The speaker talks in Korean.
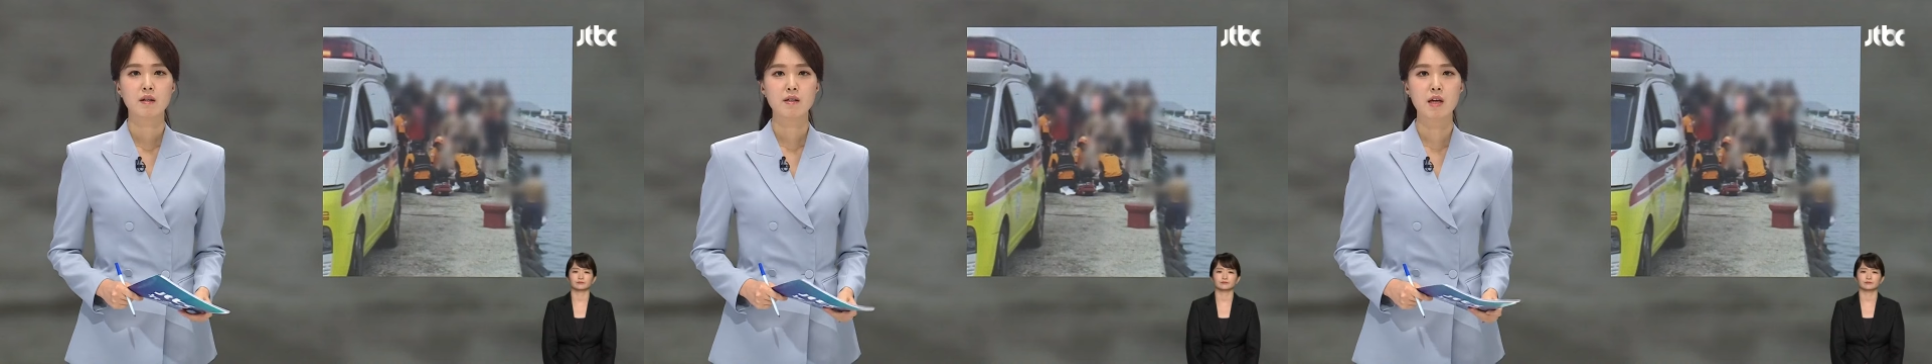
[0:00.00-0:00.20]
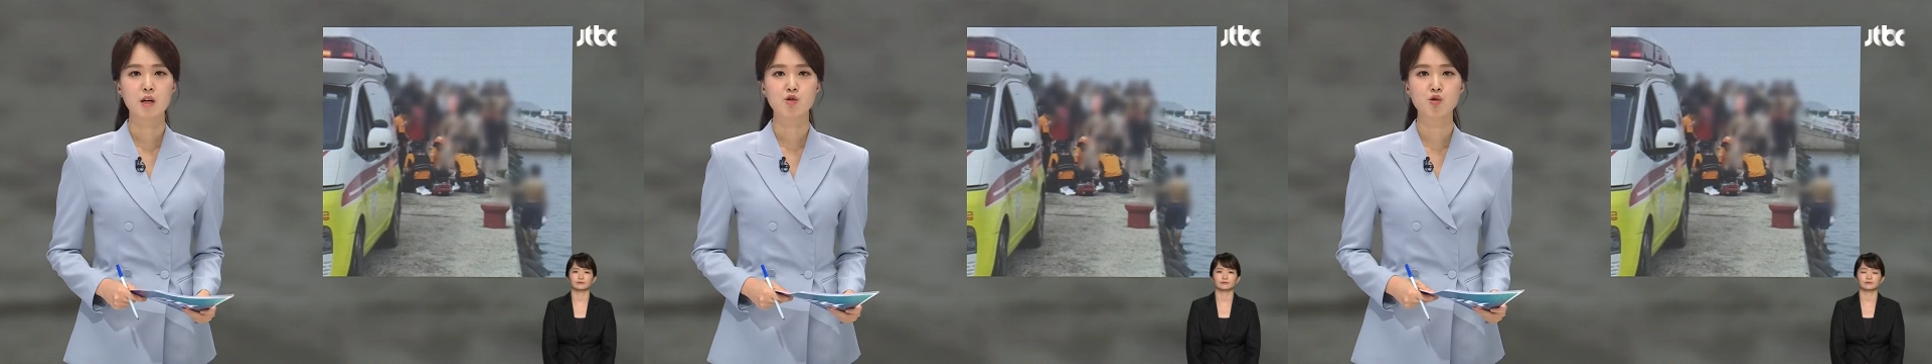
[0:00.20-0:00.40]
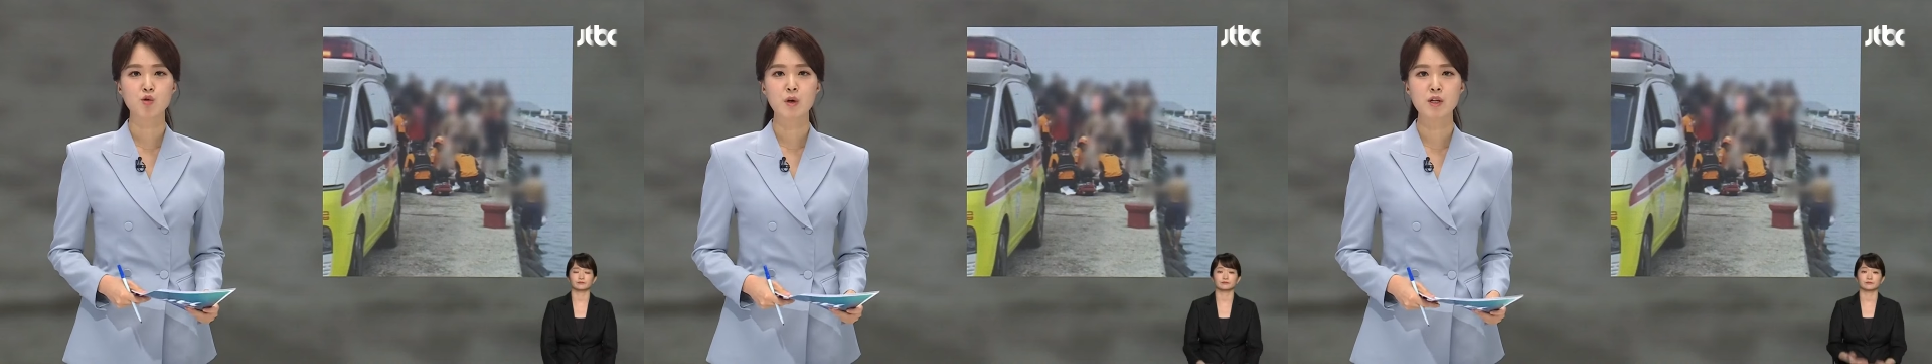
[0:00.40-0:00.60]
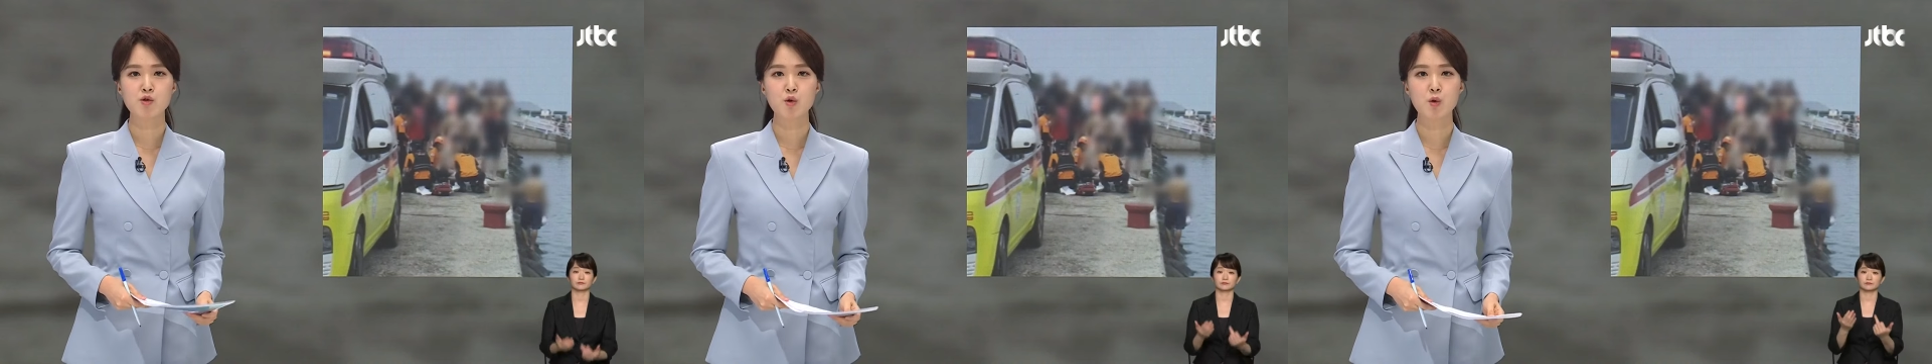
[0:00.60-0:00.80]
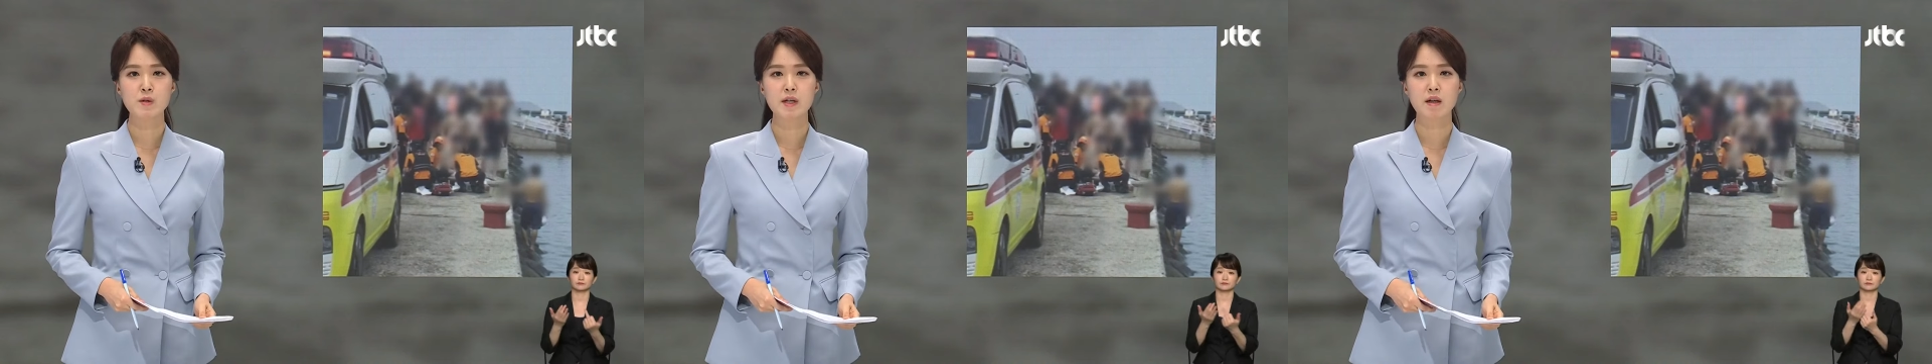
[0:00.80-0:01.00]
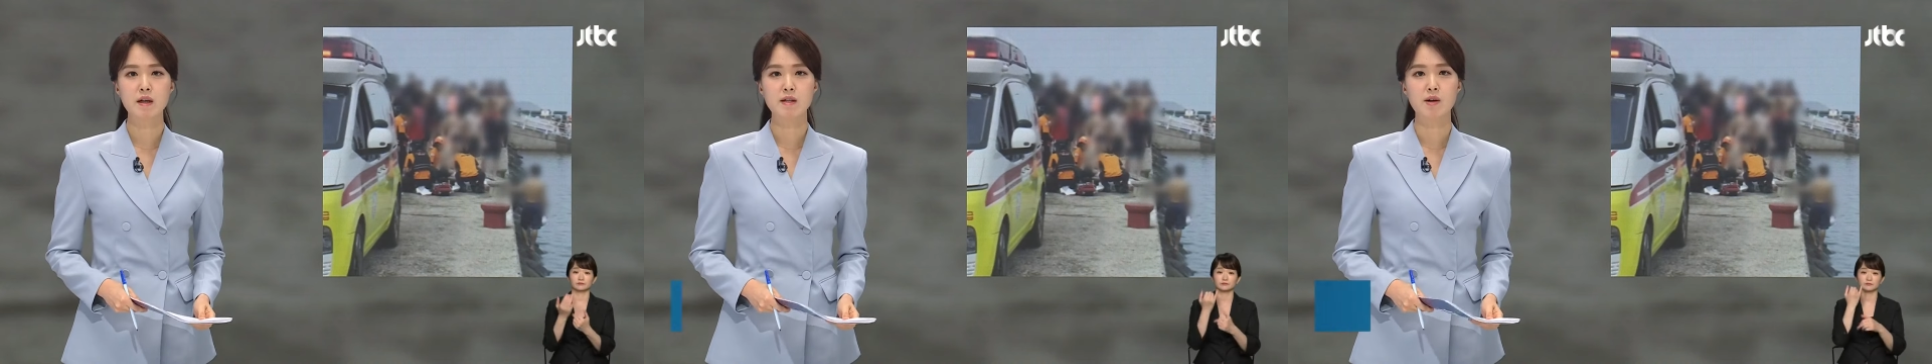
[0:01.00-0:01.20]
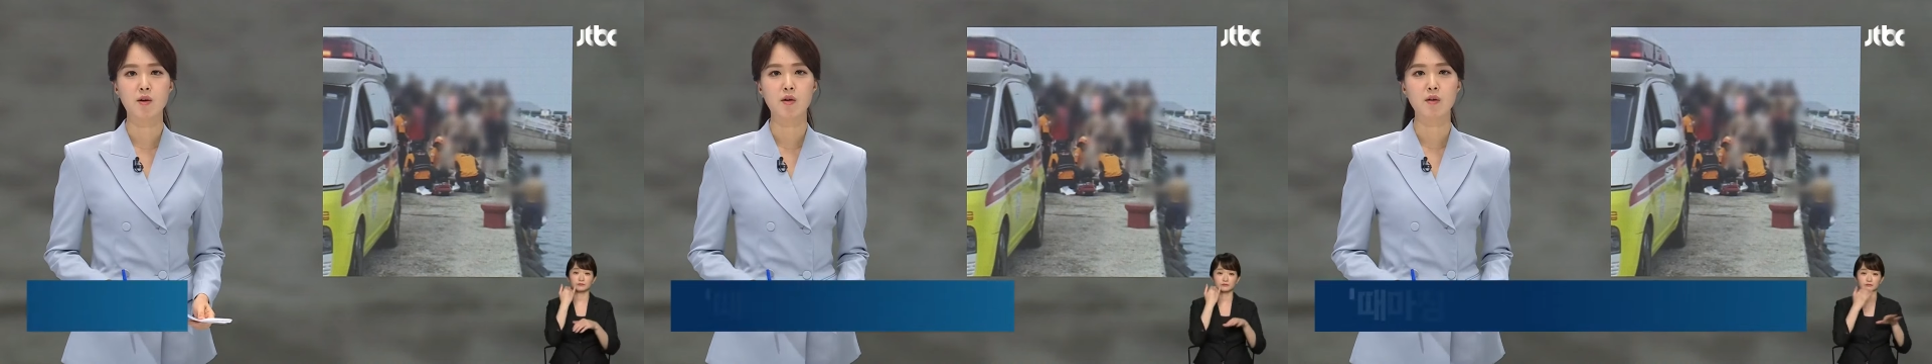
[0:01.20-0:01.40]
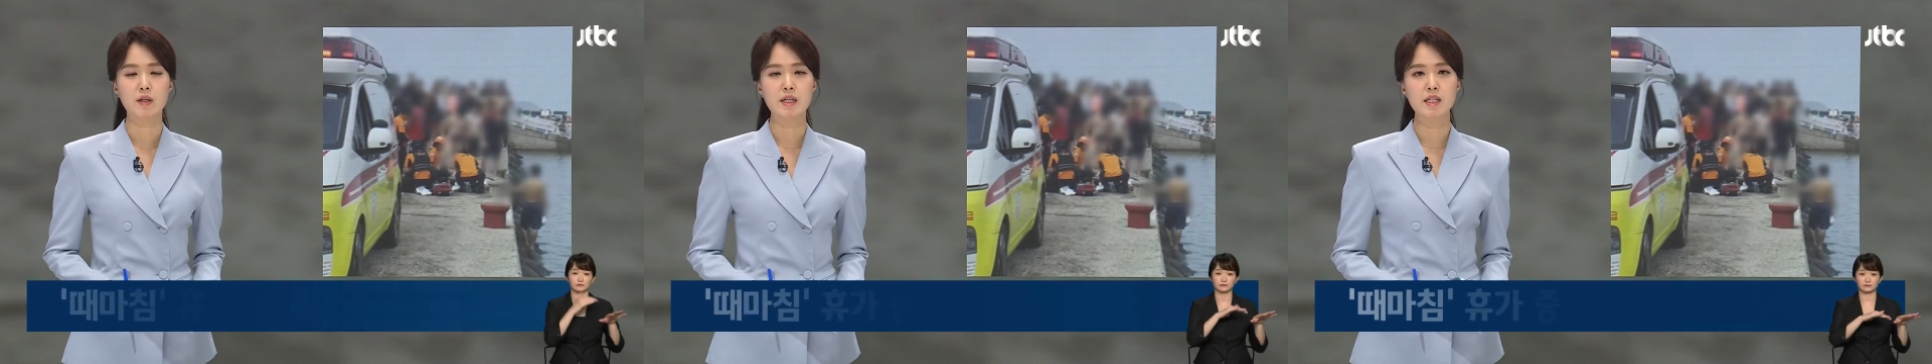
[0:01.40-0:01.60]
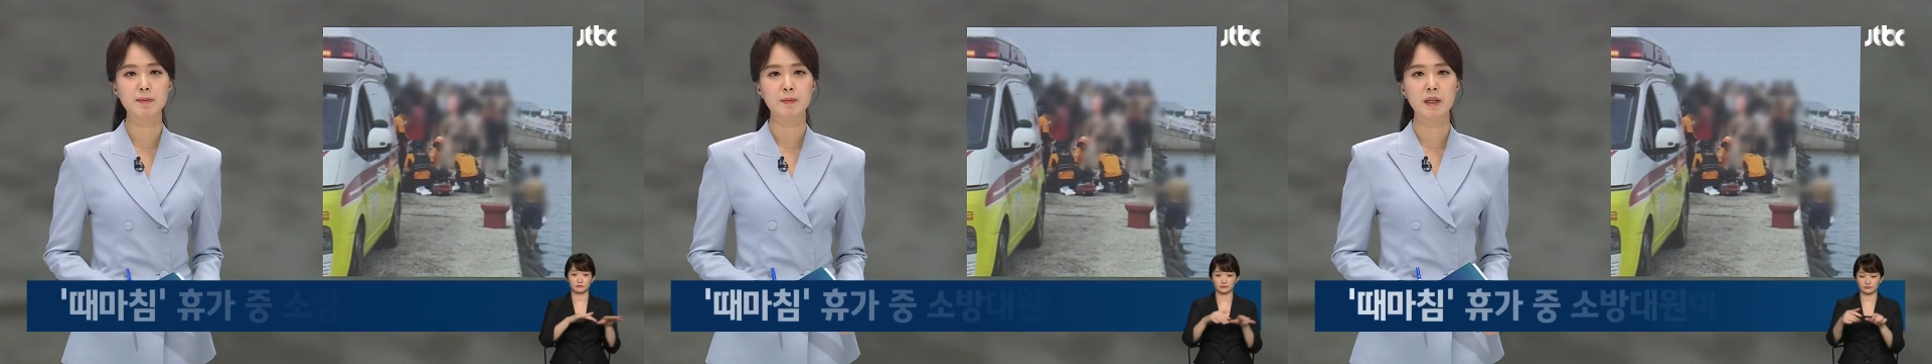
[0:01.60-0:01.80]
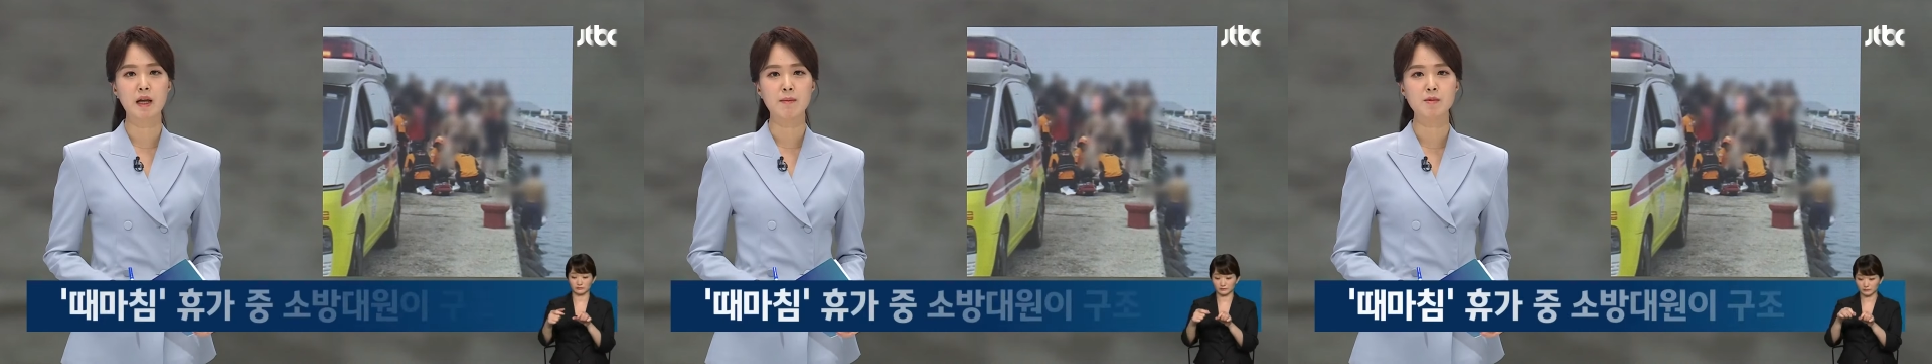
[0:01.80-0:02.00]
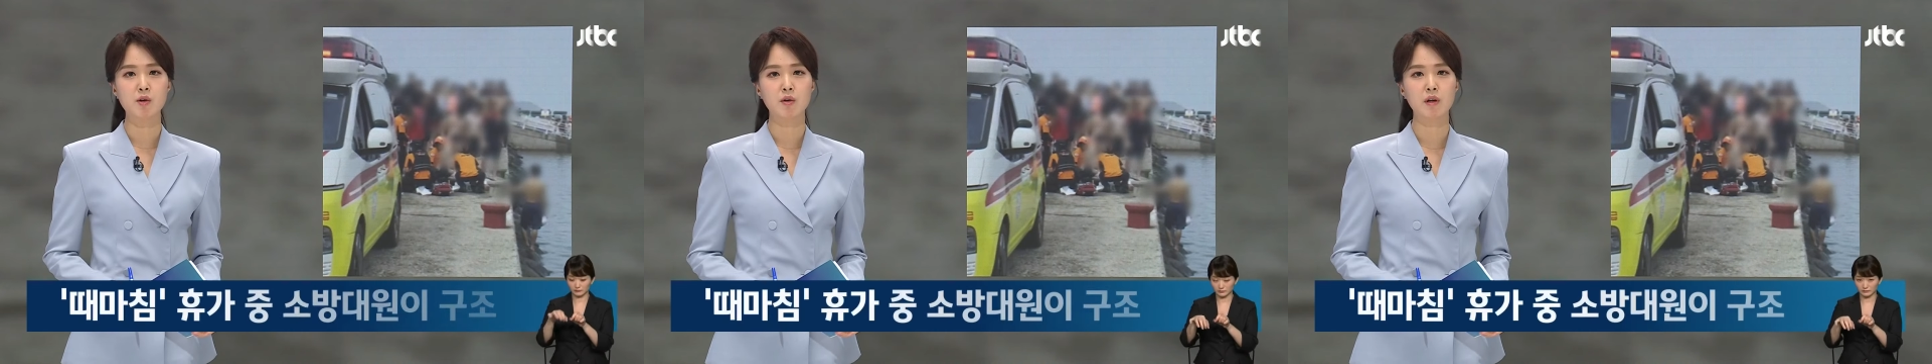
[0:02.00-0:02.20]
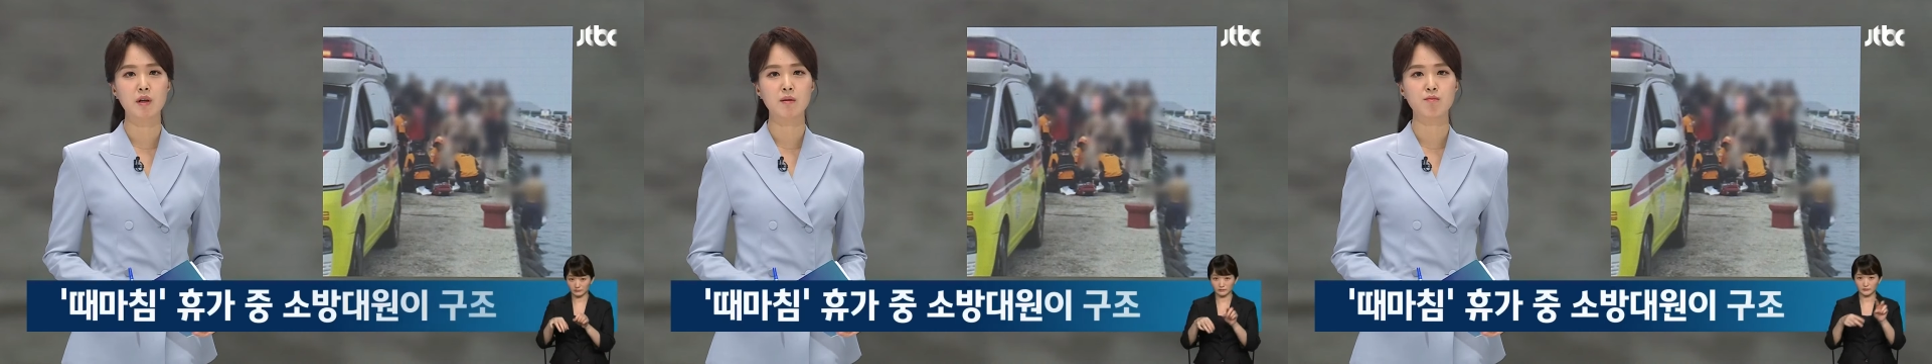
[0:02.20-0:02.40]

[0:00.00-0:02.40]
제주 해수욕장에서 이십 대 남성이